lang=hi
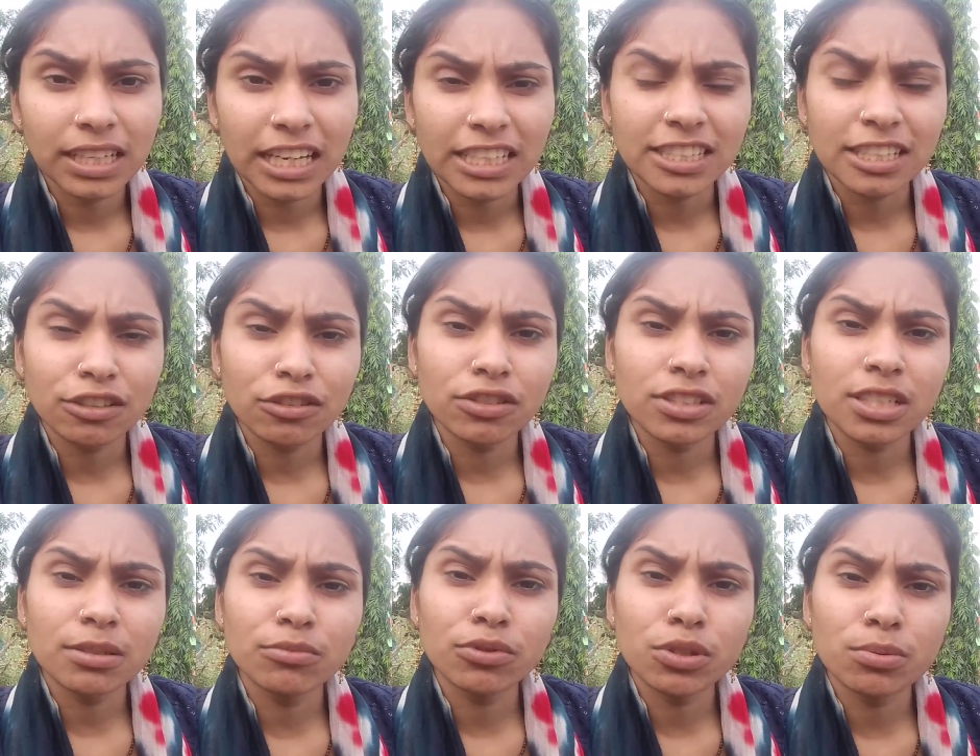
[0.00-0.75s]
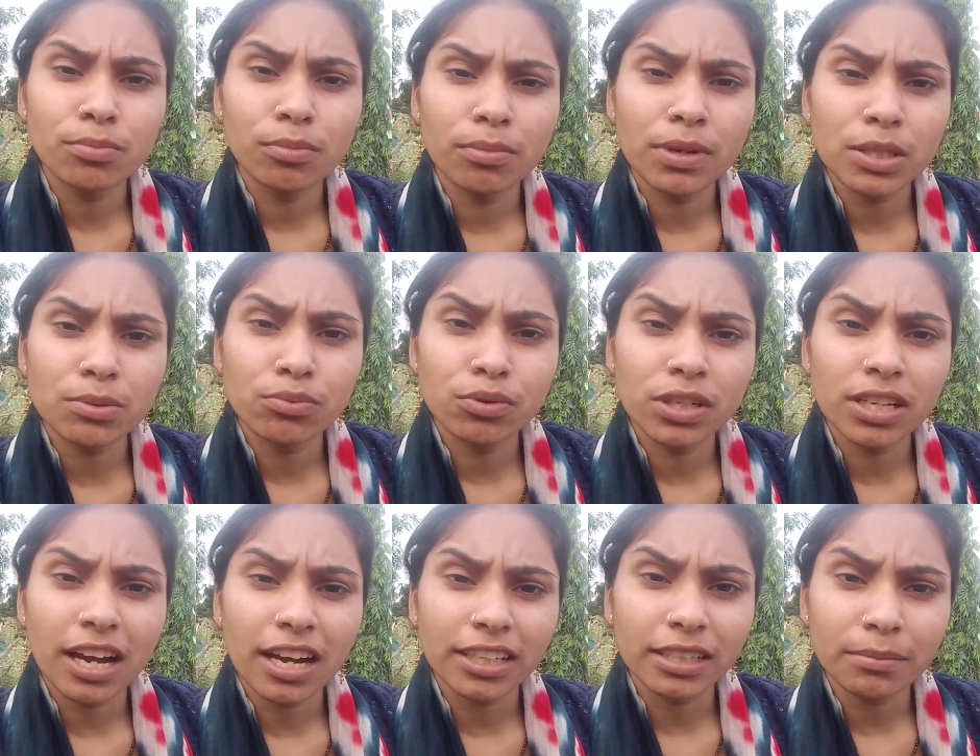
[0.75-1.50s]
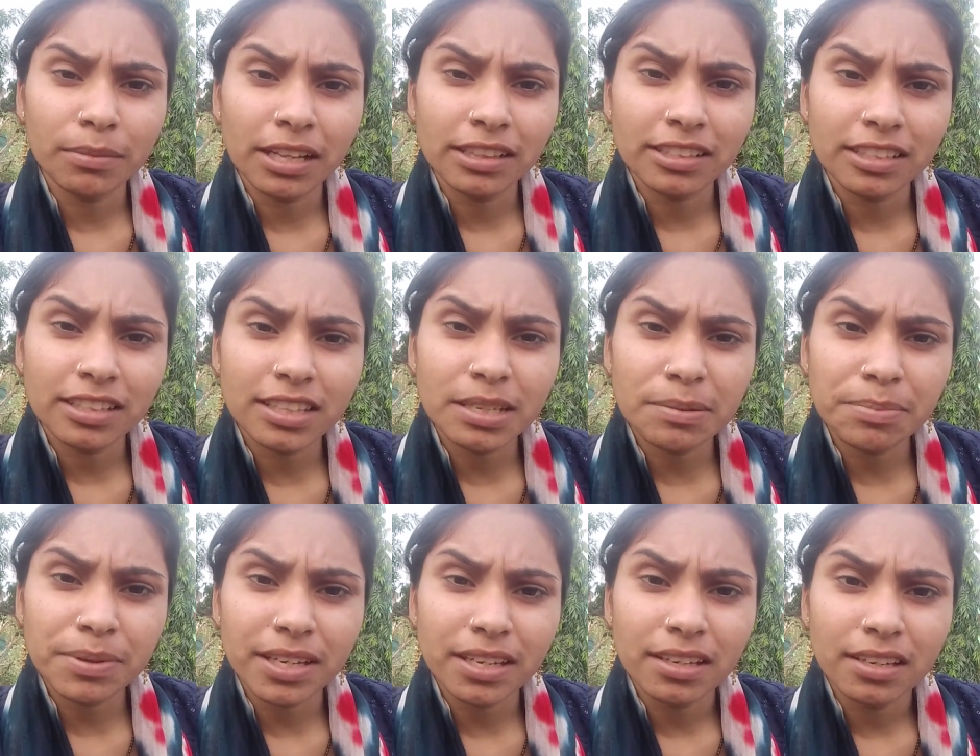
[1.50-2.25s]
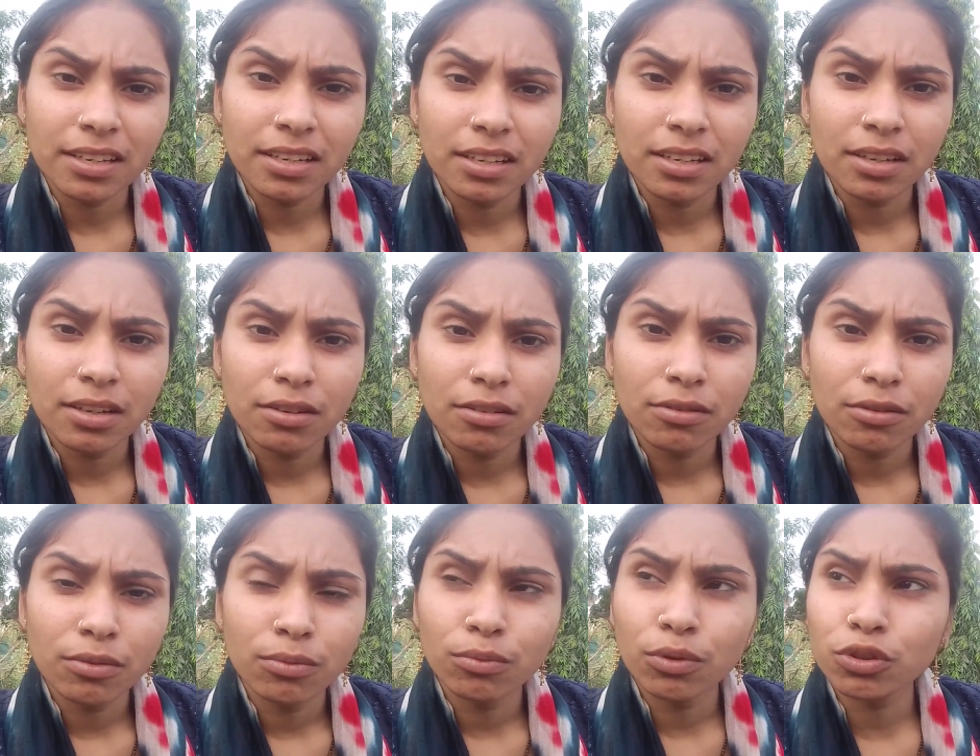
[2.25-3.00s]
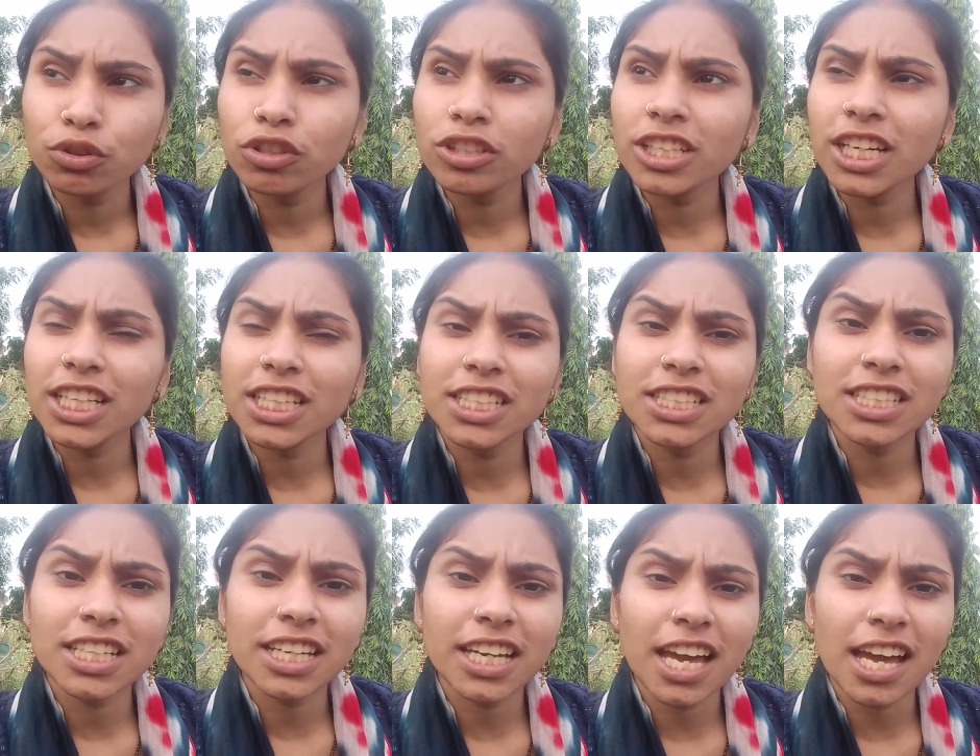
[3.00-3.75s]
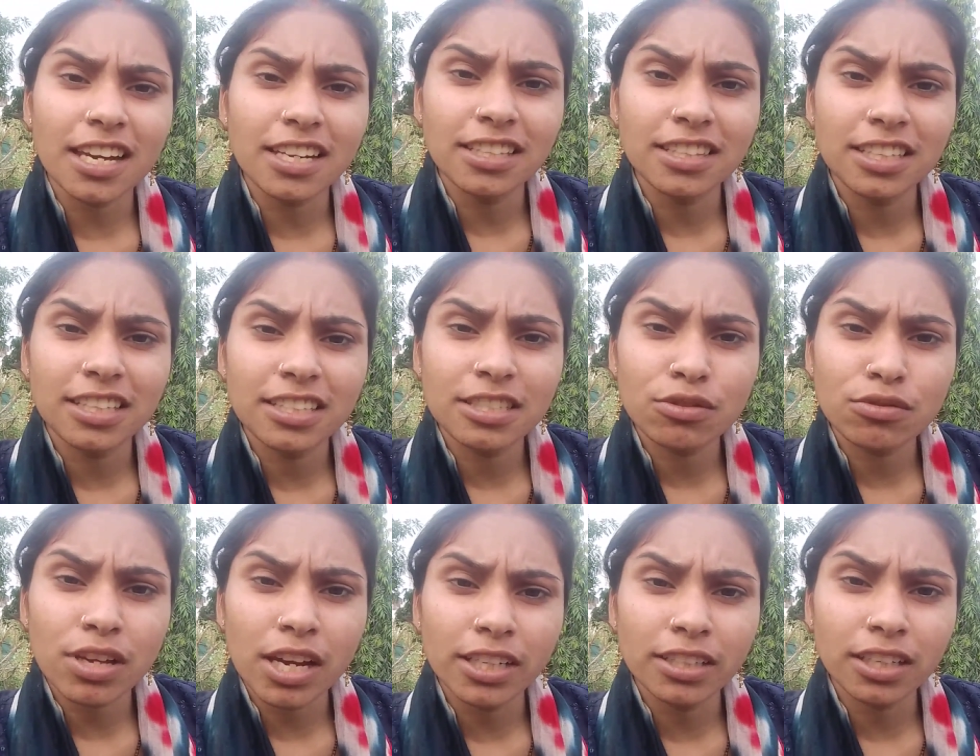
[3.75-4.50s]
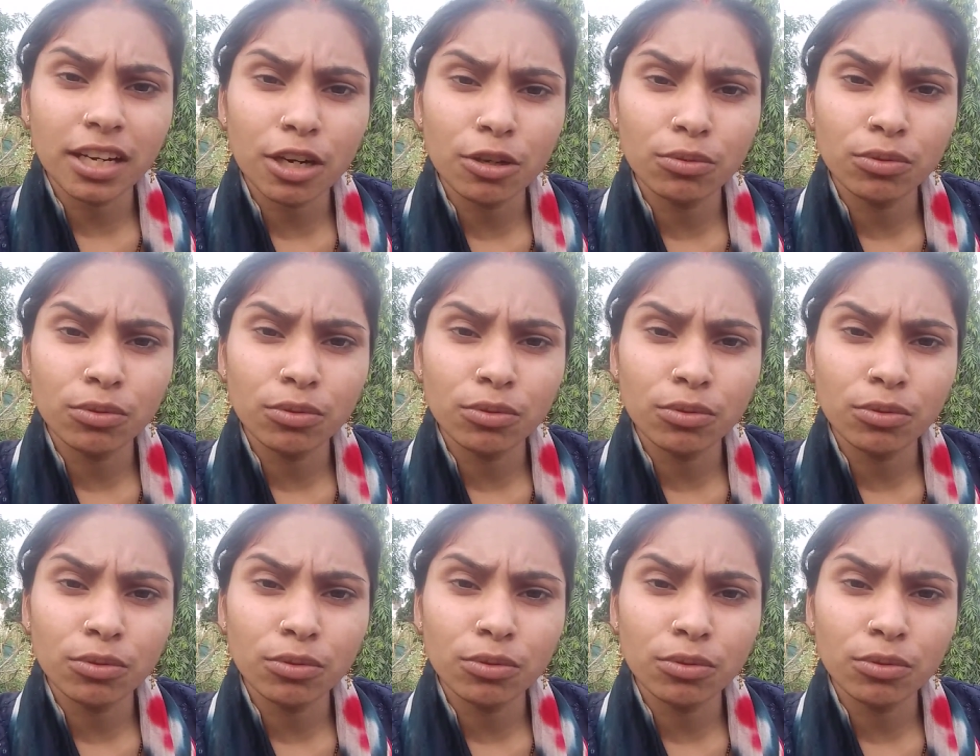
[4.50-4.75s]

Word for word: ऐसा कौन सा मुझ मजबूरी आ गया मालती दी पे वो तो इतने दिन से कह रही थी सुसाइड कर